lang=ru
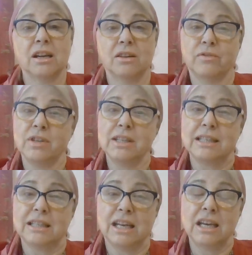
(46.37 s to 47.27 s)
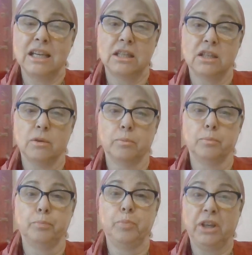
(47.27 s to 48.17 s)
как вы знаете,
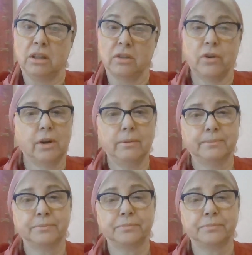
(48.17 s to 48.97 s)
битва